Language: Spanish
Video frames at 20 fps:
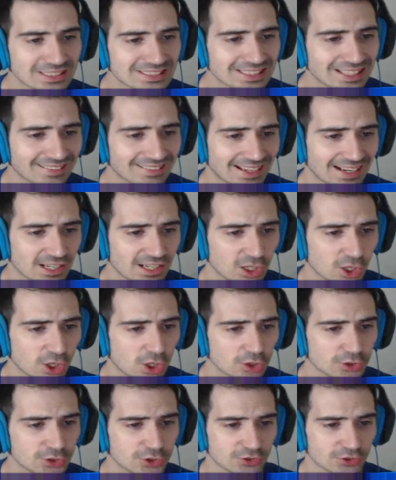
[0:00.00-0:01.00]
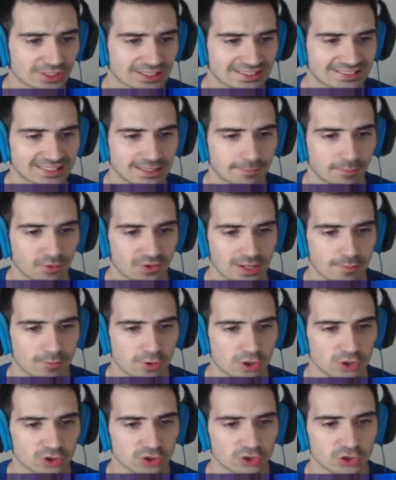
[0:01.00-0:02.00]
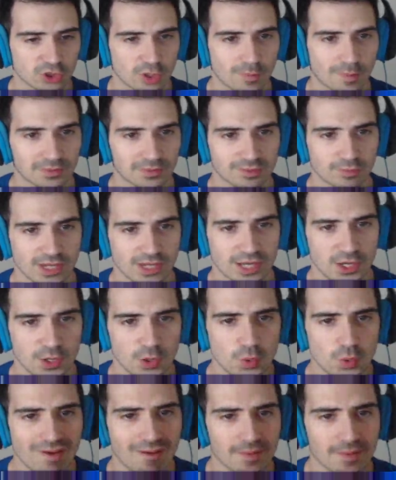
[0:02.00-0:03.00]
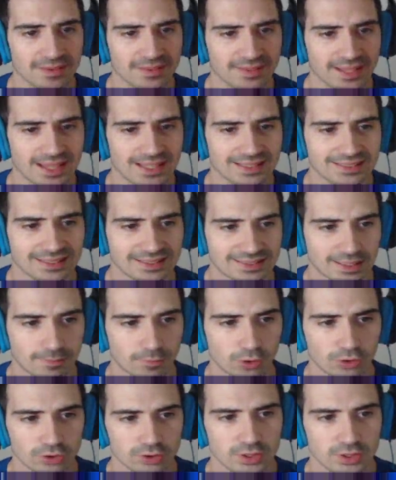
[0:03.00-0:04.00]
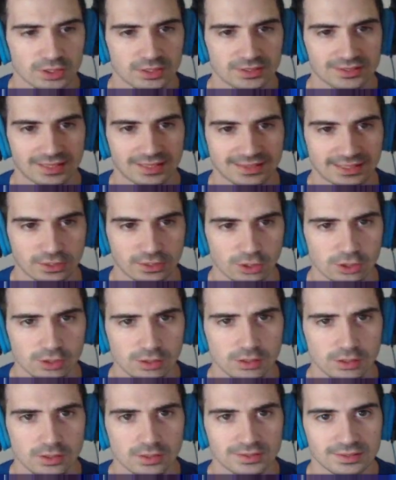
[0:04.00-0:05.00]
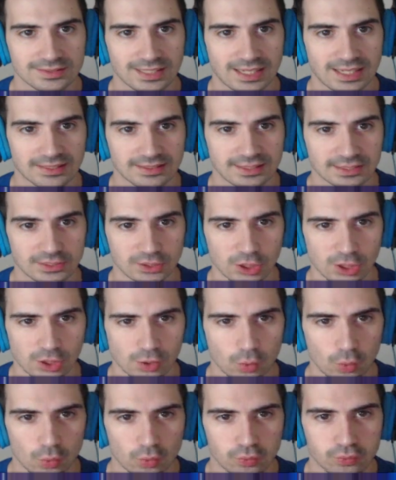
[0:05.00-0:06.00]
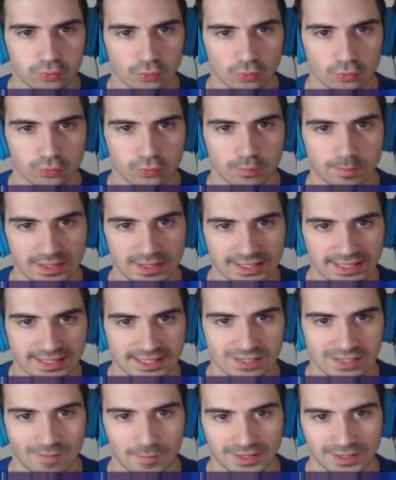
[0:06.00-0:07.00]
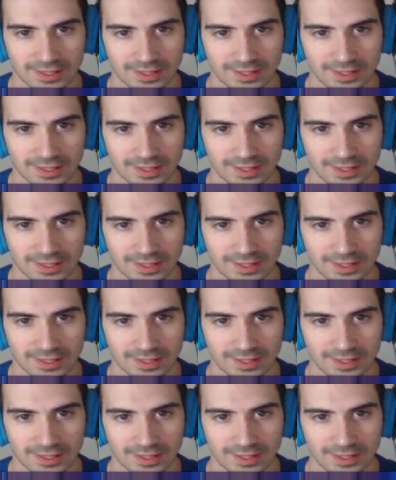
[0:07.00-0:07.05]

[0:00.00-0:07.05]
intentarlo, yo sé que sí que podremos Nos comemos muy muelle nuevamente, saltamos Saltito, saltito Uf, uf, para que aquí vamos